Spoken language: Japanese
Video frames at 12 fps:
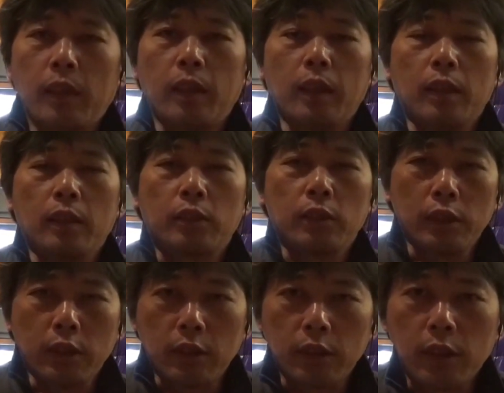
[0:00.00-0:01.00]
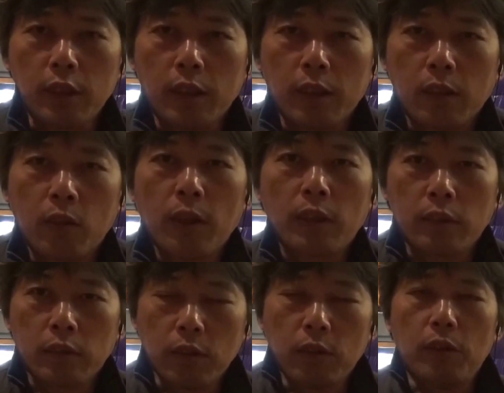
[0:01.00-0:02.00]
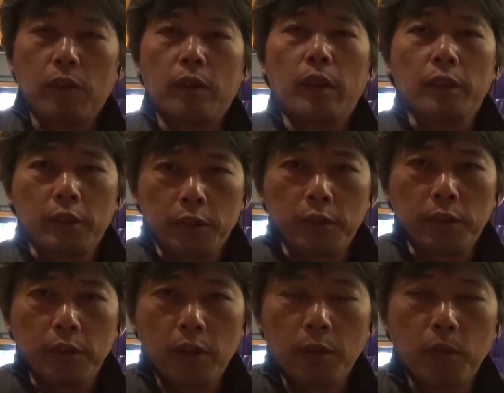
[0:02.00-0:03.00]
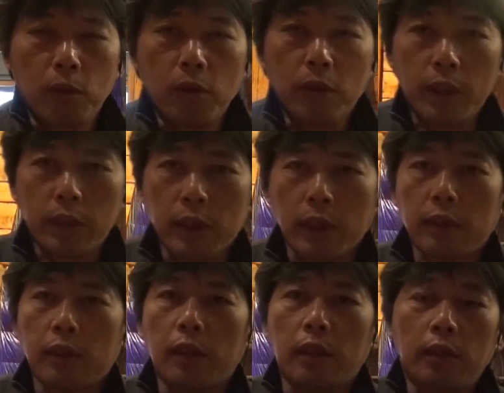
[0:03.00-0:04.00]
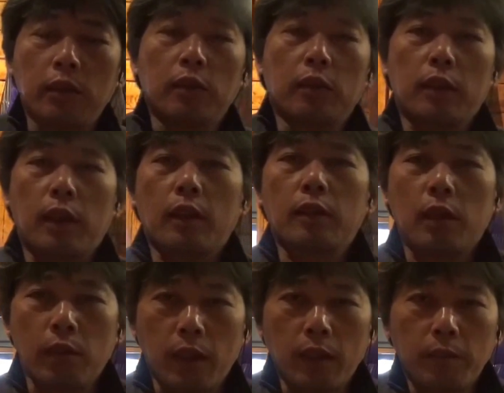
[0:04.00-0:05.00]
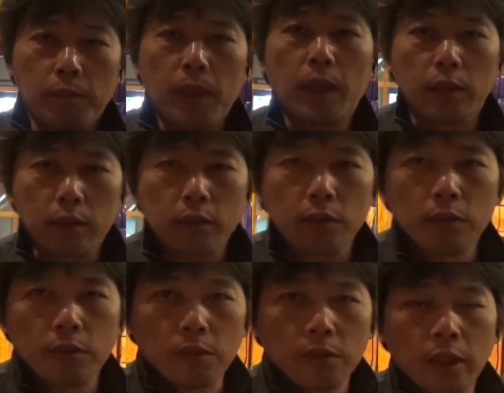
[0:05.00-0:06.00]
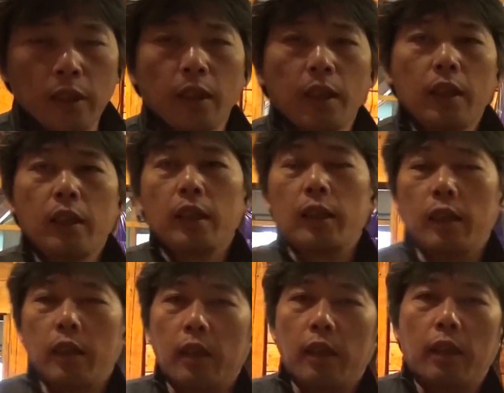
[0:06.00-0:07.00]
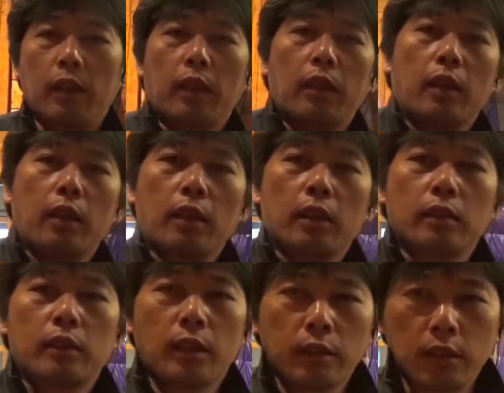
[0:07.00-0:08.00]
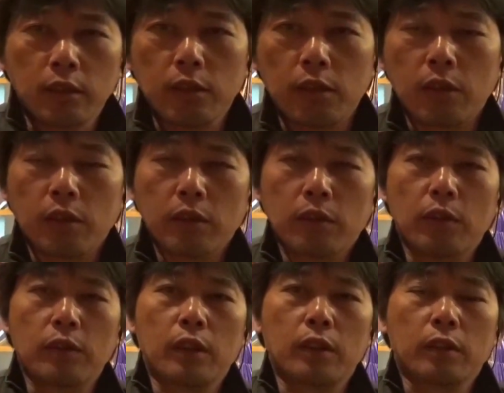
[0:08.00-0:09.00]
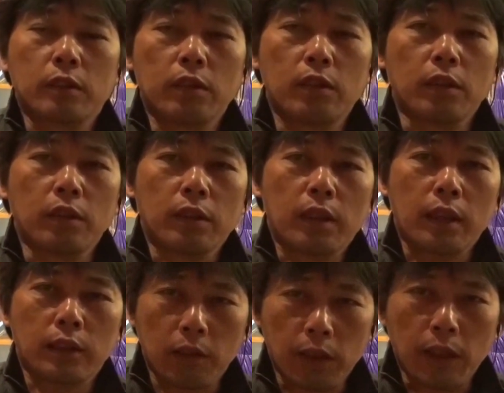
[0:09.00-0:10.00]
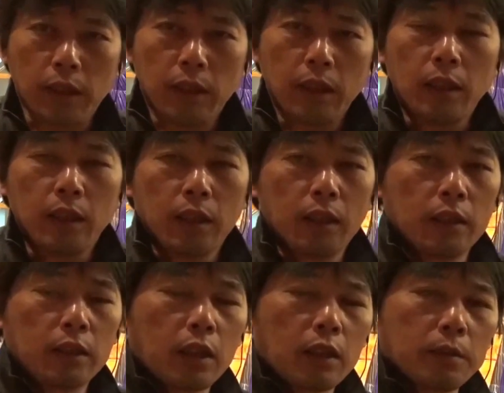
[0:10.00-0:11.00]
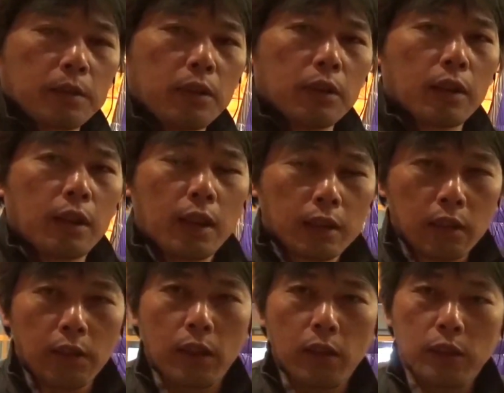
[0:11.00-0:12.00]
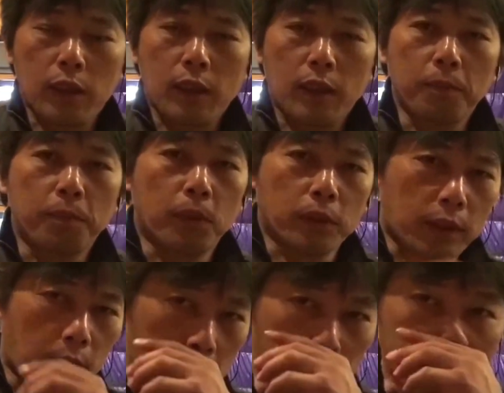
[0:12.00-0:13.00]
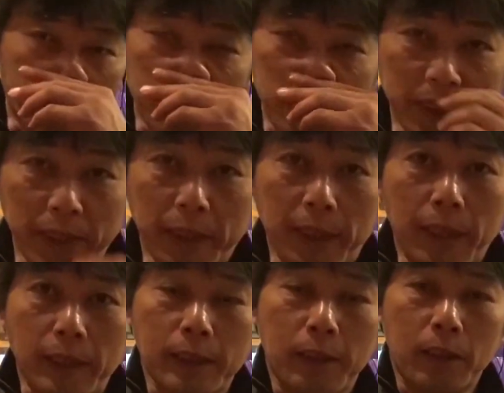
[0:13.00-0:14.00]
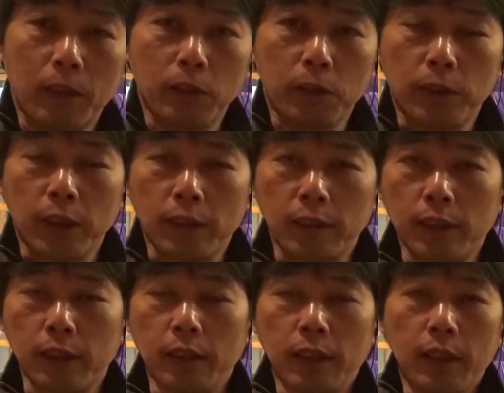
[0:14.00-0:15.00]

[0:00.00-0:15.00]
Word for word: えー、次にですね5月の連休これはもう恒例になっている唐沢バカンスということで、えー、残雪のゴールデンウィークの唐沢、えー、北アルプスの唐沢穂高連峰に囲まれたですね唐沢を拠点に、